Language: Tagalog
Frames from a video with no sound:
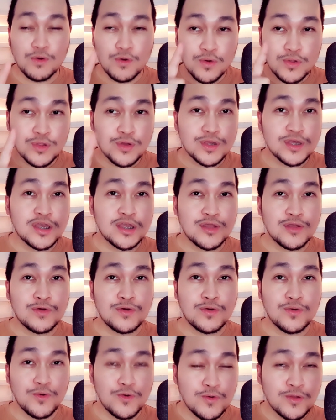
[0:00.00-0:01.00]
Utos
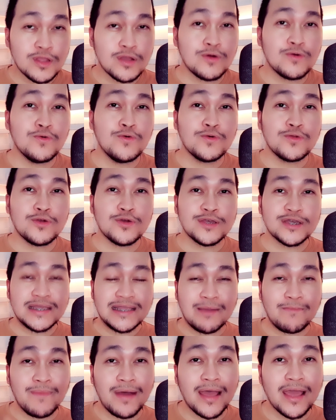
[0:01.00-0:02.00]
ito, unang
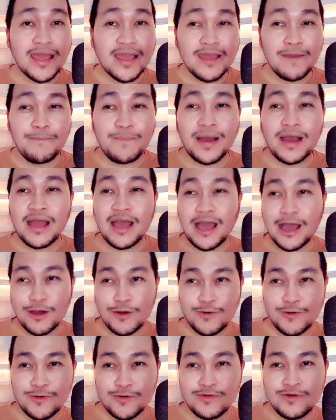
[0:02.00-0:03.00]
utos na may
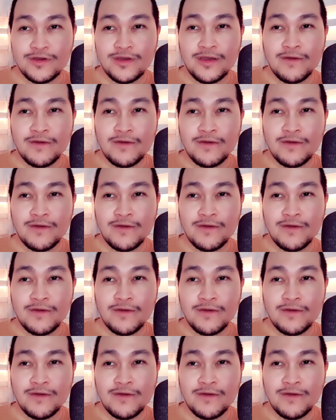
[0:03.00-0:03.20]
pangako.